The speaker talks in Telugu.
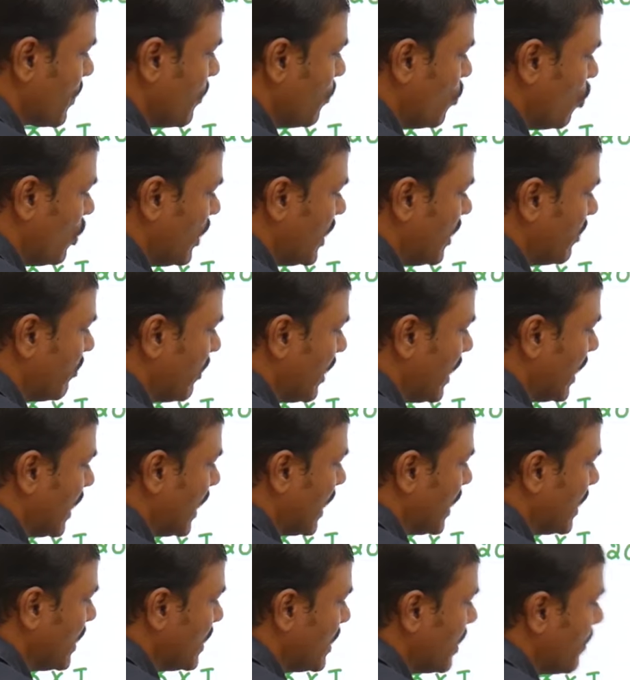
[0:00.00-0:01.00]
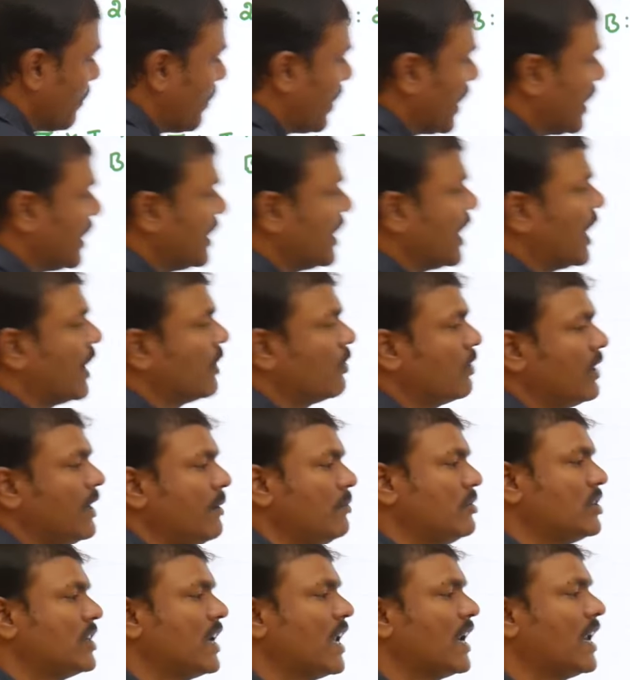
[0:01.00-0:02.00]
మూడు ఇరవైల పద్నాలుగు
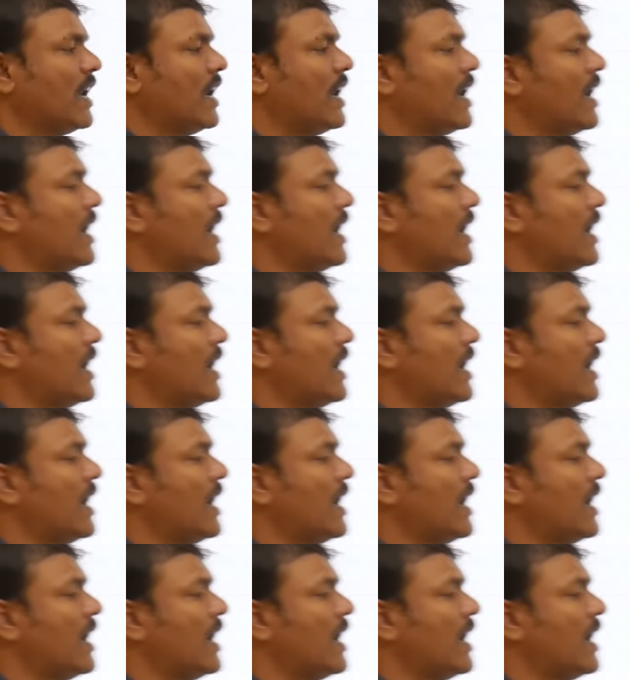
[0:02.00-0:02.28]
నిమిషాల